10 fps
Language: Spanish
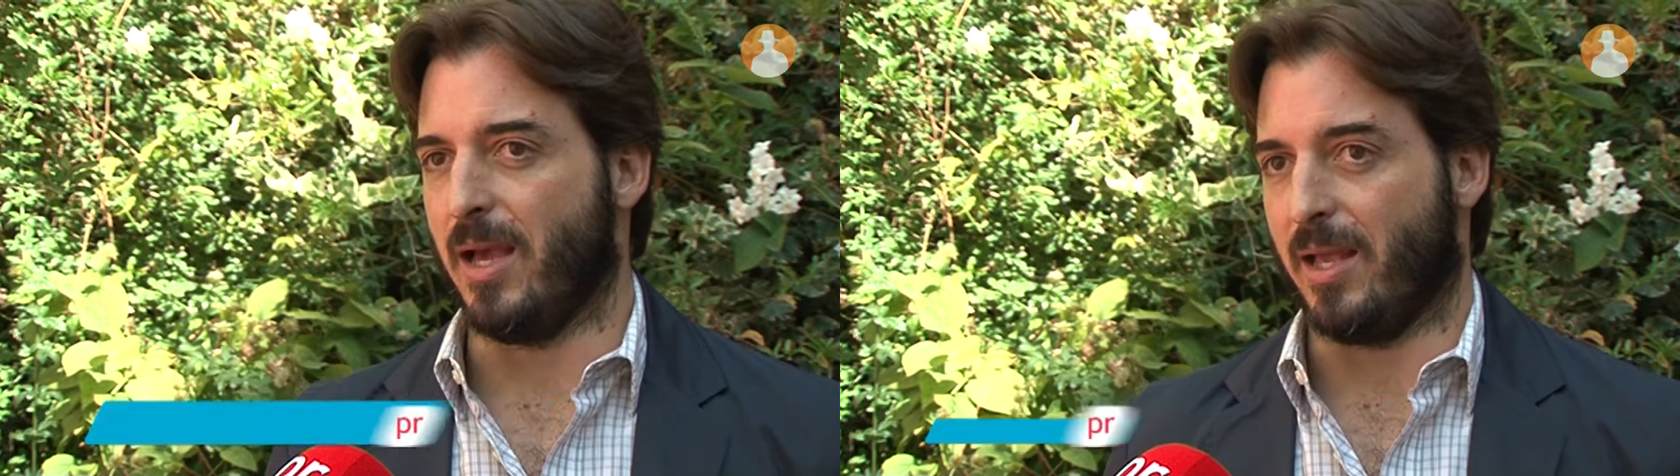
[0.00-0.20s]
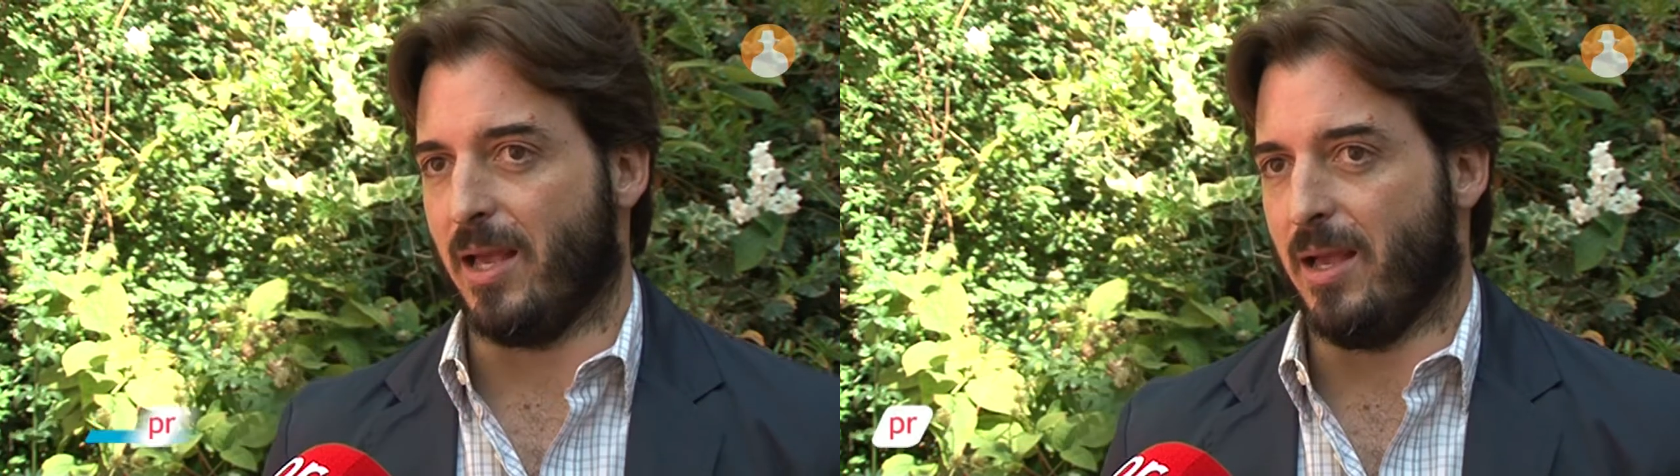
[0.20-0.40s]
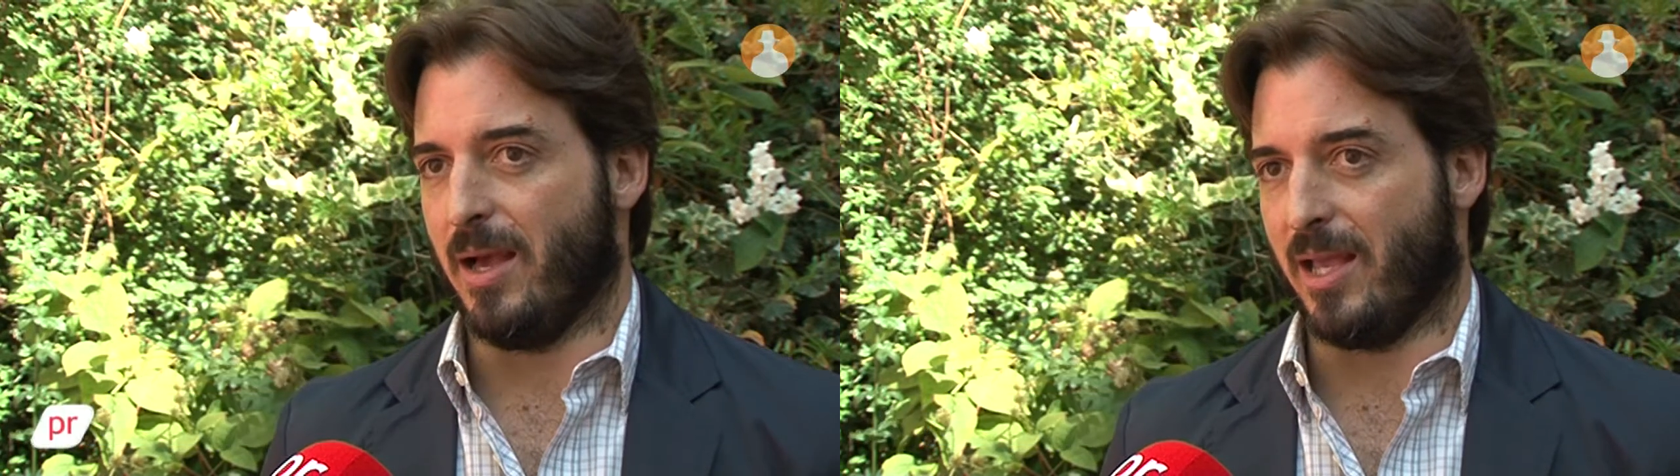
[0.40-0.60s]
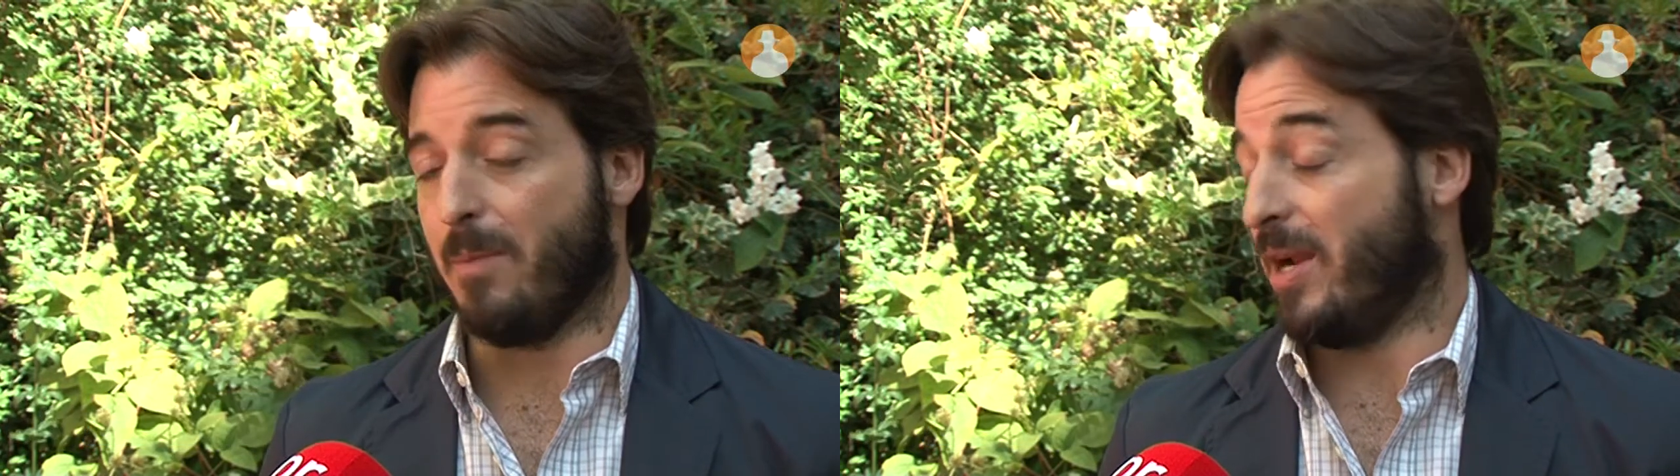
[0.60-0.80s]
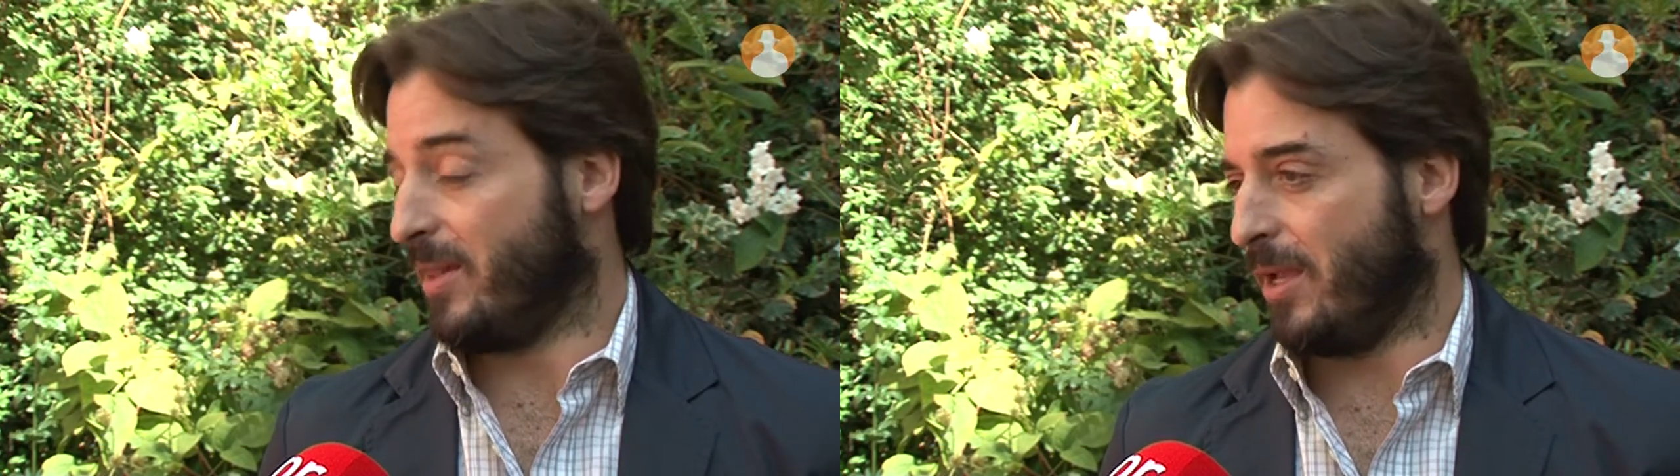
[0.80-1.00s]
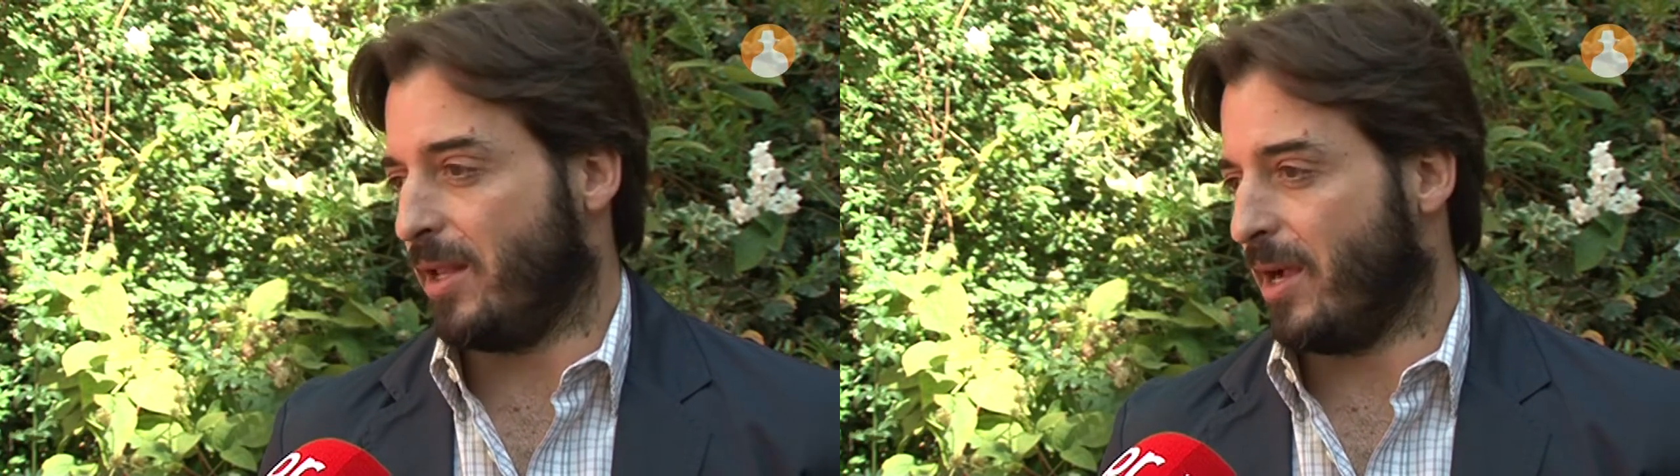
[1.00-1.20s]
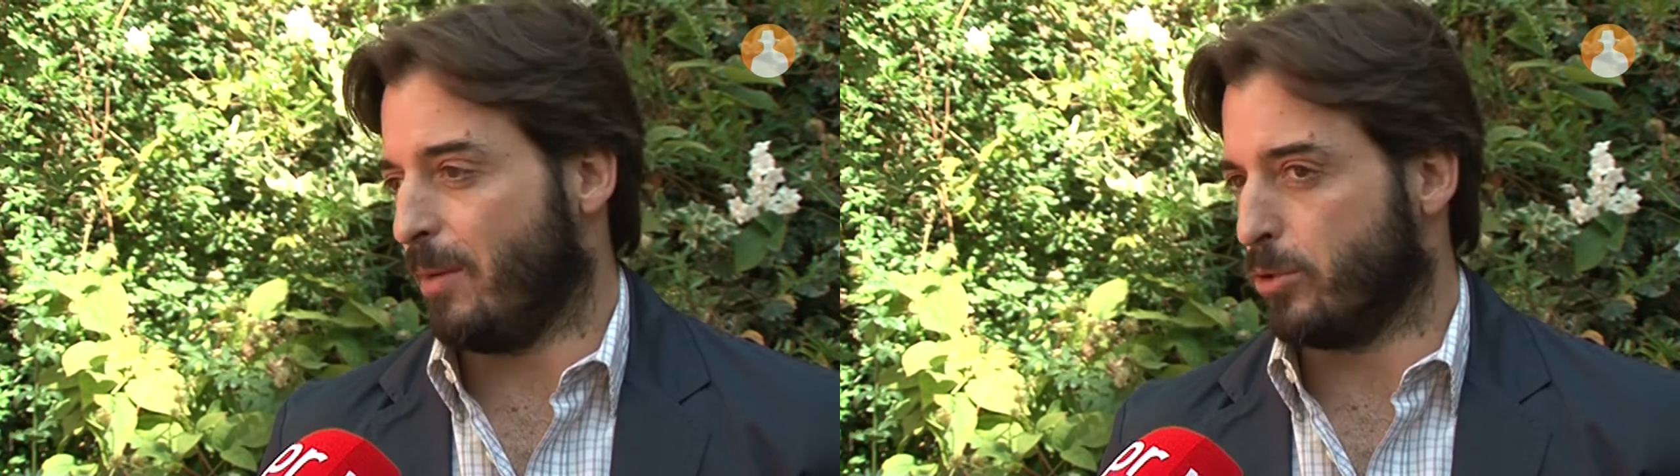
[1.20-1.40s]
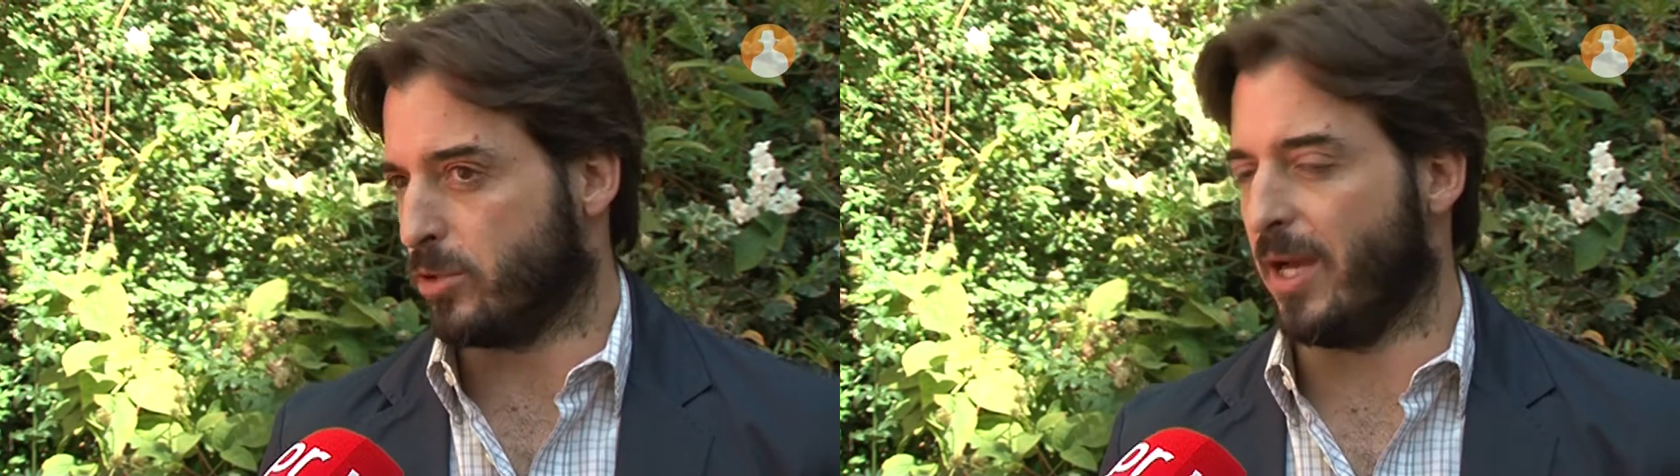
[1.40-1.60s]
hay, que, hay que invertir y hay que
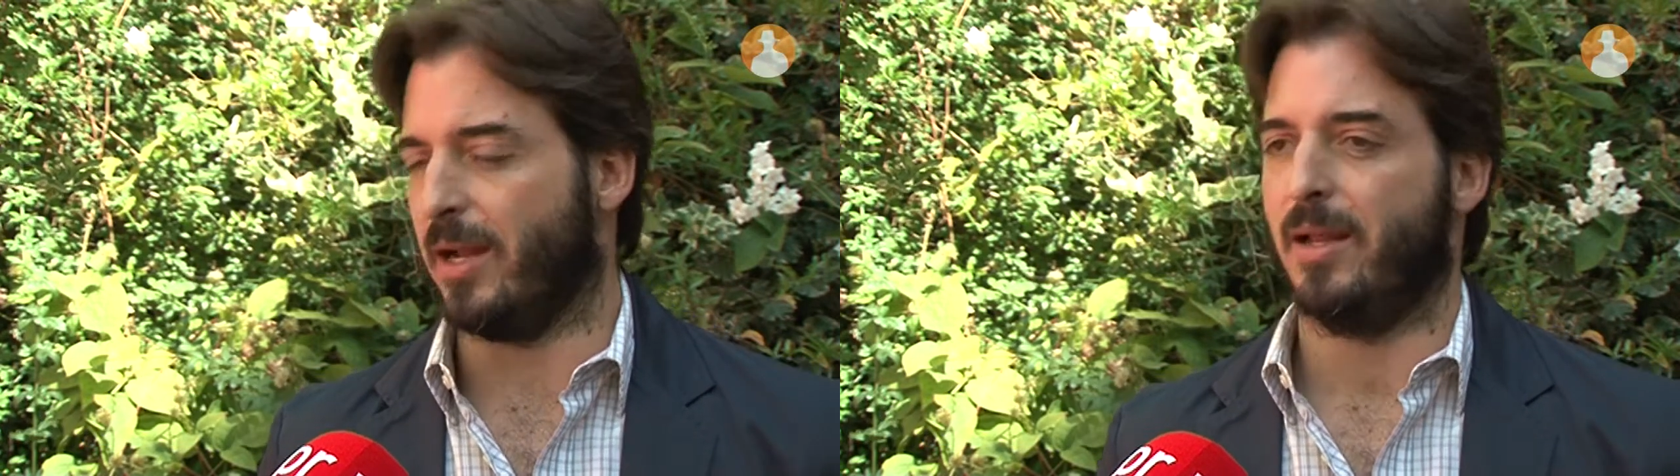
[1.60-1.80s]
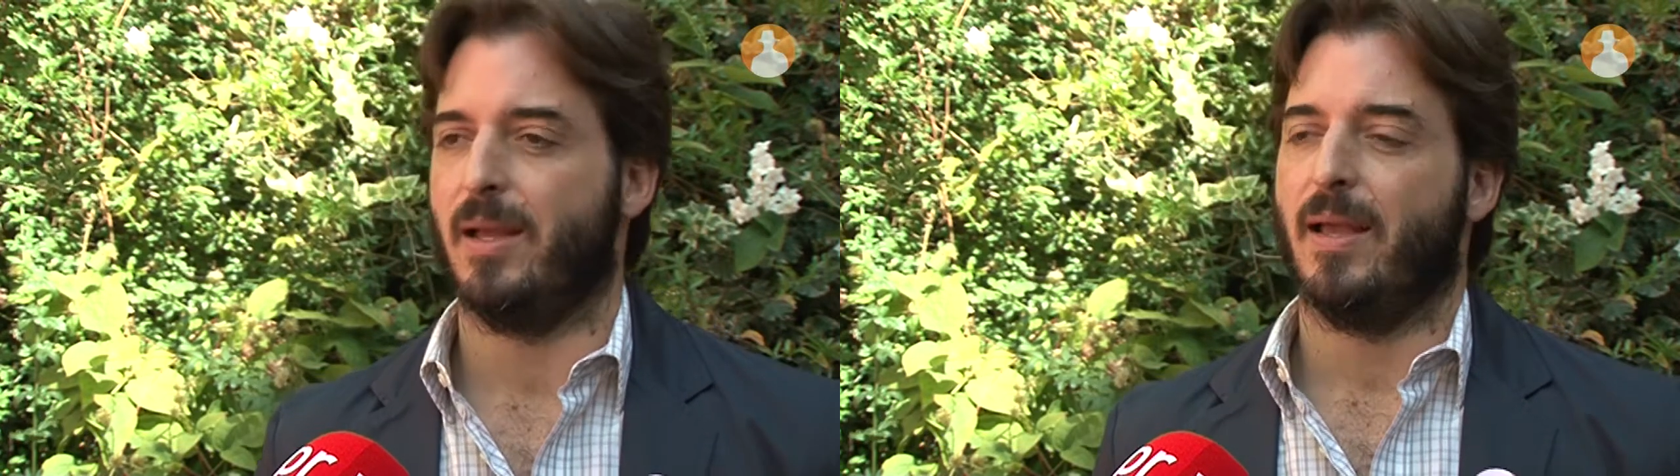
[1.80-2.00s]
apostar.